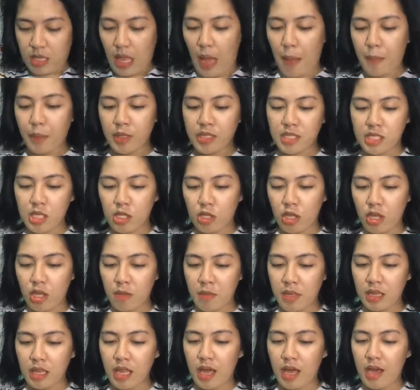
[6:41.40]
Tapos dito
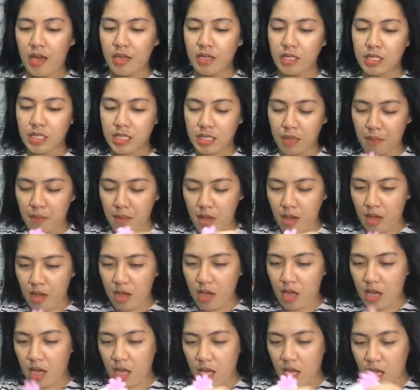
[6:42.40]
naman tayo sa
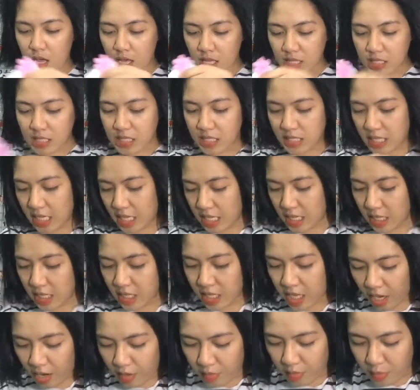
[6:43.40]
mga
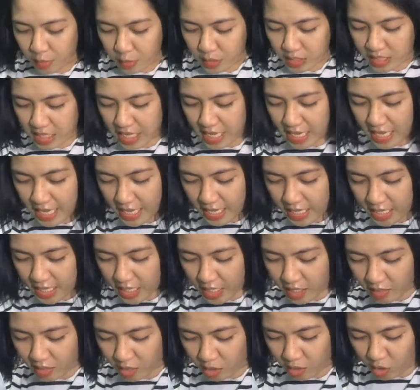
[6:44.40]
skincare
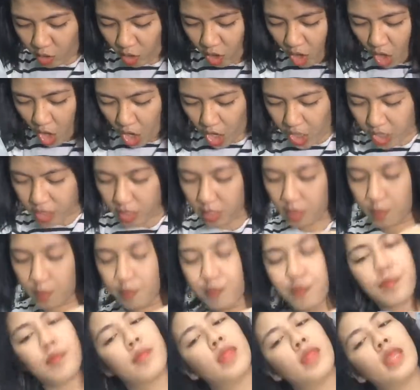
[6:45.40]
routine. Ganon.
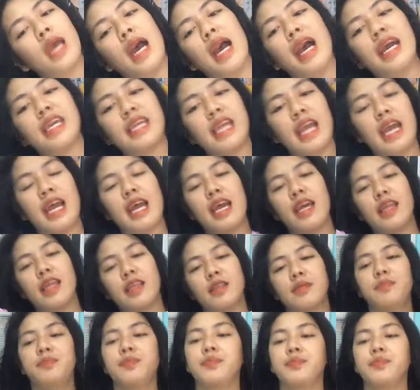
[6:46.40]
Ayan.